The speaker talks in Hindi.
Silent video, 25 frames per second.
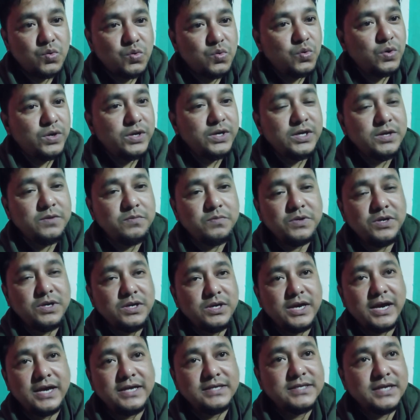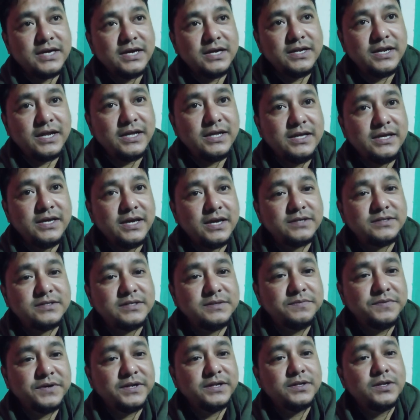कोई भी ऐसा नहीं है
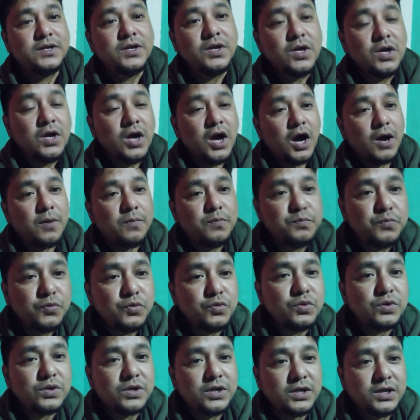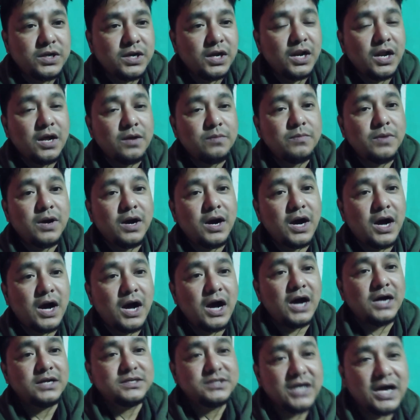सिवन अब्दुल कलाम
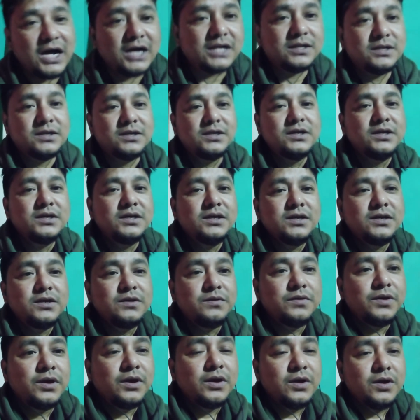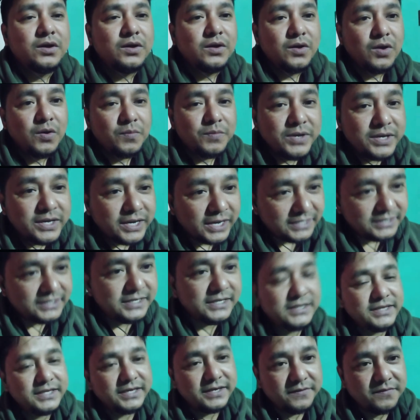आज़ाद भी
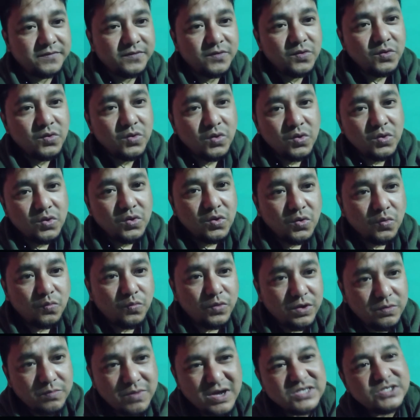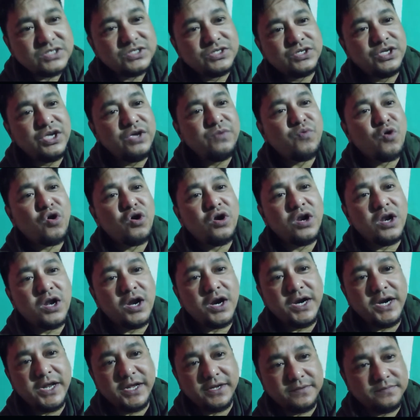कहते थे वी मस्ट कीप ऑन
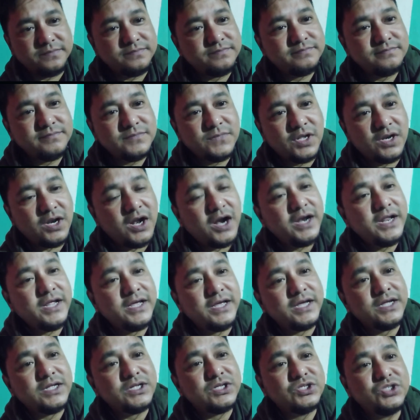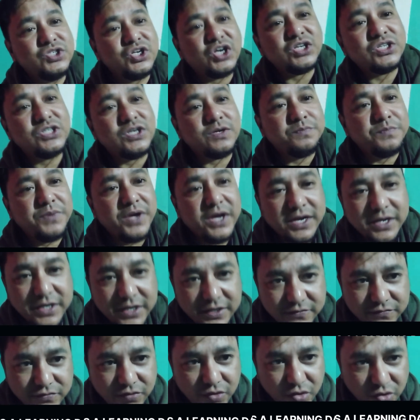लर्निंग लर्निंग इज जस्ट अ
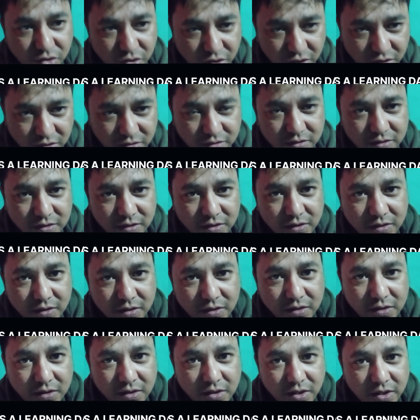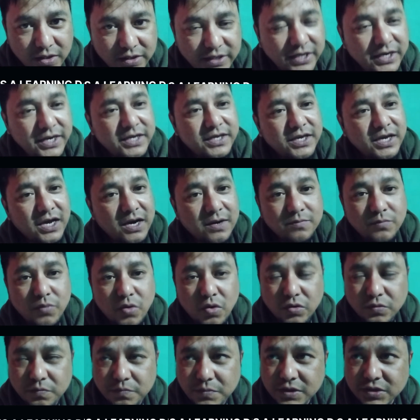बिगिनिंग फॉर ऑल ये नहीं कि हम
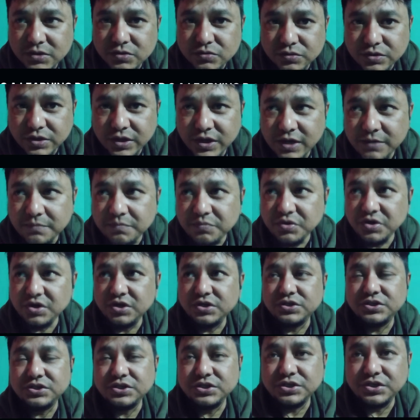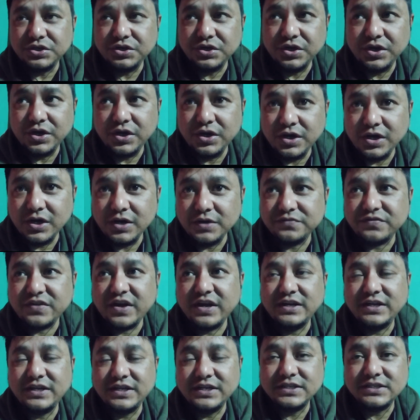बहुत पढ़ चुके हैं पीएचडी किए हैं
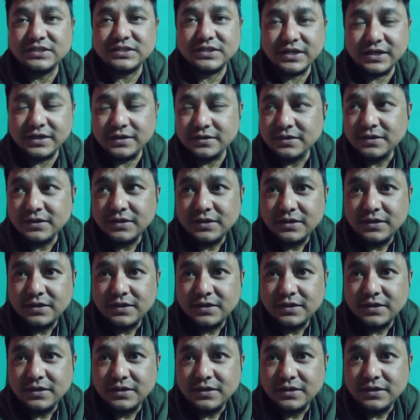साइंटिस्ट है